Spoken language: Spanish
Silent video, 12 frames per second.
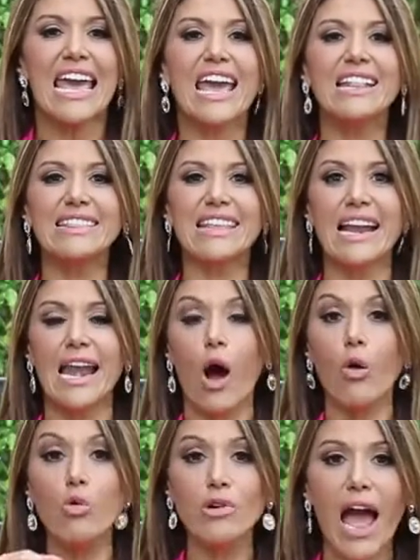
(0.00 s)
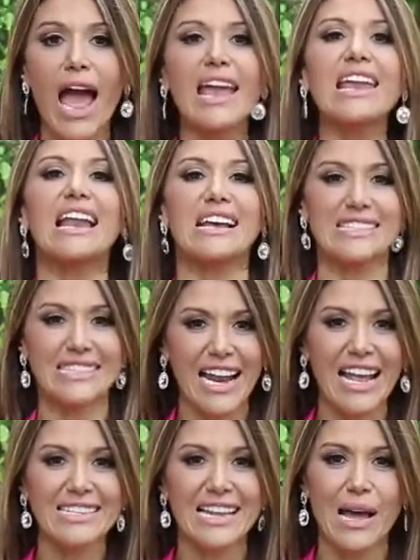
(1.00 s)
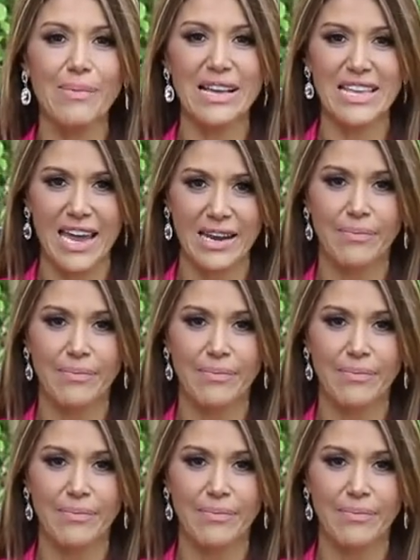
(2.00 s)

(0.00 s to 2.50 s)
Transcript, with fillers: entre la 1 y las 3 de la mañana.